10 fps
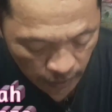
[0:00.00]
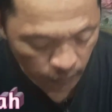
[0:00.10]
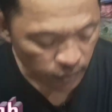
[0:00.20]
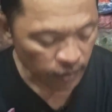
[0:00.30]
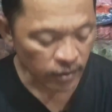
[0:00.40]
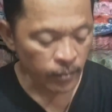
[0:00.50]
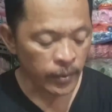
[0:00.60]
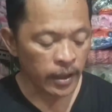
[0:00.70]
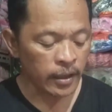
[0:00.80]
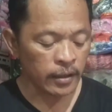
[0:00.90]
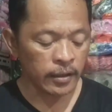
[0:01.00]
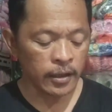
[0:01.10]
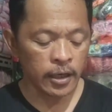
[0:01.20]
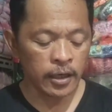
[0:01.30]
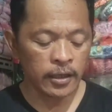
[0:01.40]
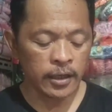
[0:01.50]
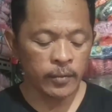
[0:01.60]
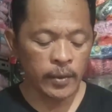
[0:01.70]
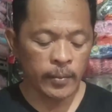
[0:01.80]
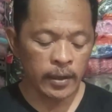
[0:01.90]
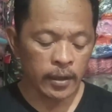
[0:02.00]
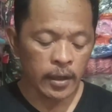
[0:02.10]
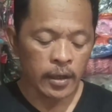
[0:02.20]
yang harus saya sampaikan dan karena ini memang